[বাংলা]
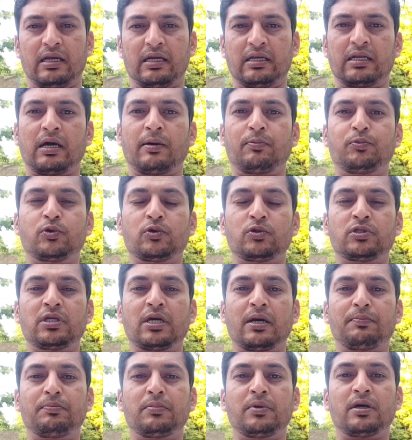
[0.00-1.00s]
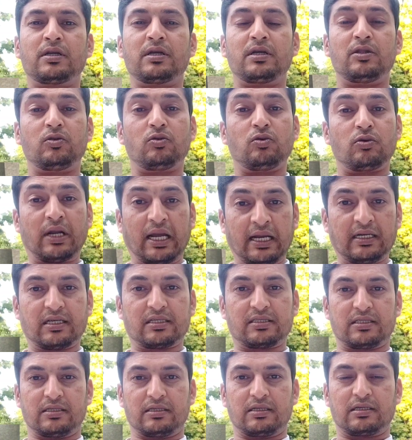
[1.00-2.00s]
এটা আপনি হচ্ছে আপনার কিন্তু রাইট
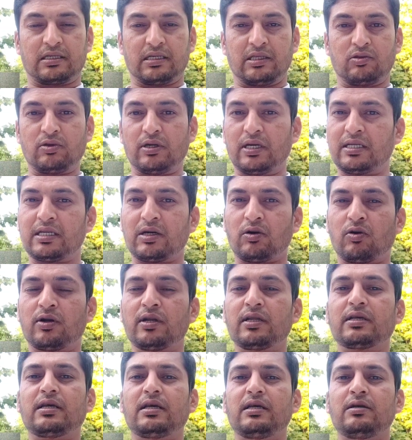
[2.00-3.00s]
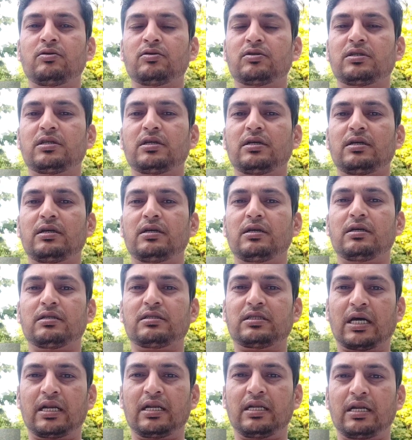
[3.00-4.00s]
আছে কিন্তু এটা অনেকেই হচ্ছে
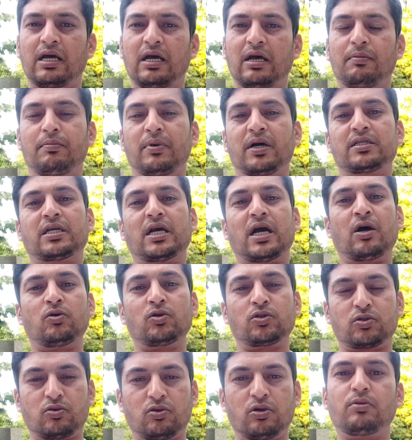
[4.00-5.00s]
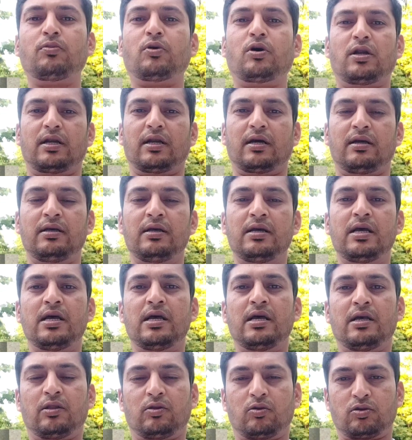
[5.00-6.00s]
জানে না বা সাহস করে বলে না
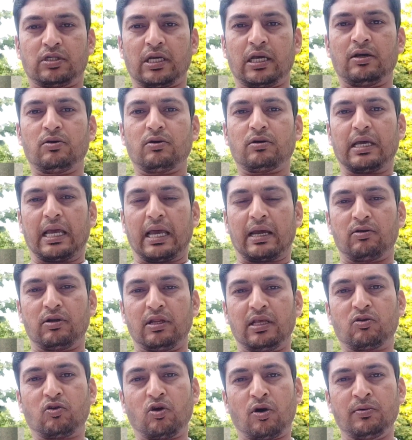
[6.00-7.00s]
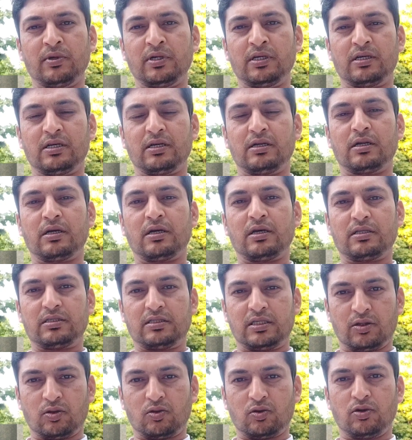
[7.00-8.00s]
তো যাই হোক এখন এই কমিউনিটিটা
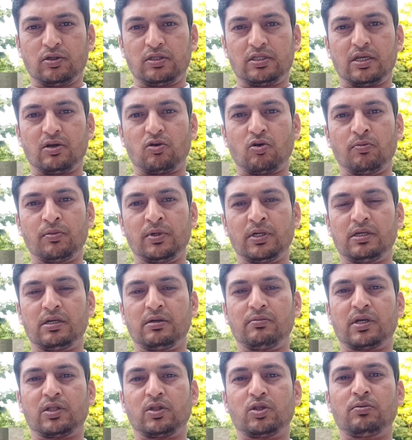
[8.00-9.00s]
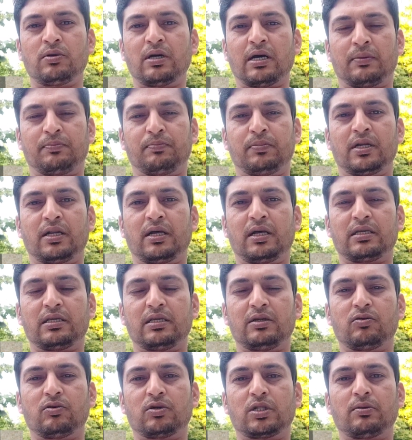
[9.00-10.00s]
যেহেতু হয়েছে এই কমিউনিটির মাধ্যমে আপনারা
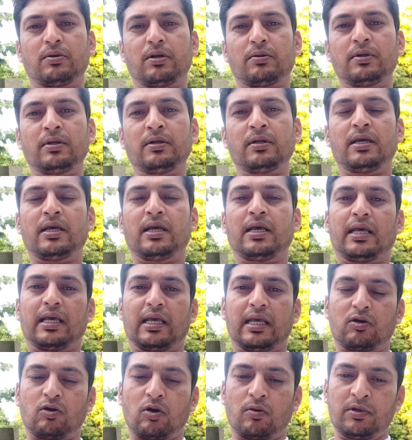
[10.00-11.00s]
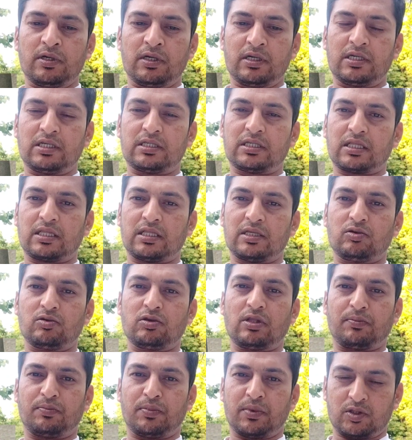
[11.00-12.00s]
কি করতে পারবেন এই কমিউনিটির সাথে
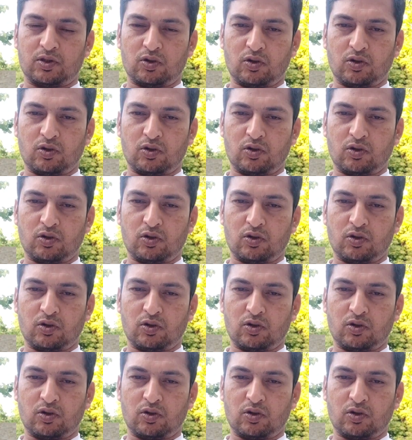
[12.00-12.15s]
যদি আপনারা